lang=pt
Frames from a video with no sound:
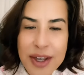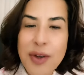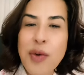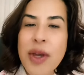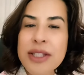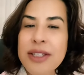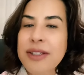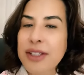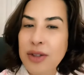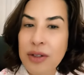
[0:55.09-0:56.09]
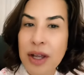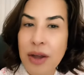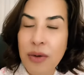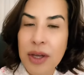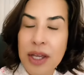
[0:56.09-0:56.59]
Não é
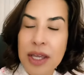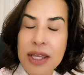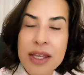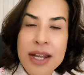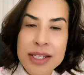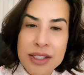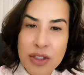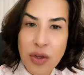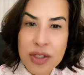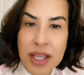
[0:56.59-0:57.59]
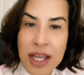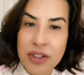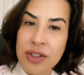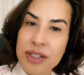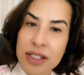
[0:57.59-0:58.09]
sensacional? E nessas
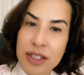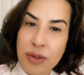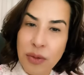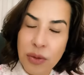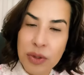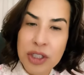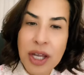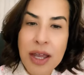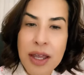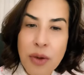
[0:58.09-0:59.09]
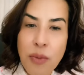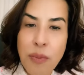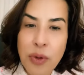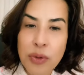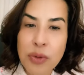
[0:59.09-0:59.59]
dosagens é seguro e já é um
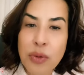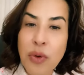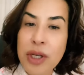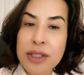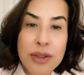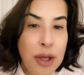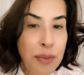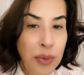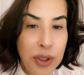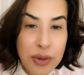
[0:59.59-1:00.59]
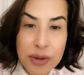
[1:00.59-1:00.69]
produto conhecido há muito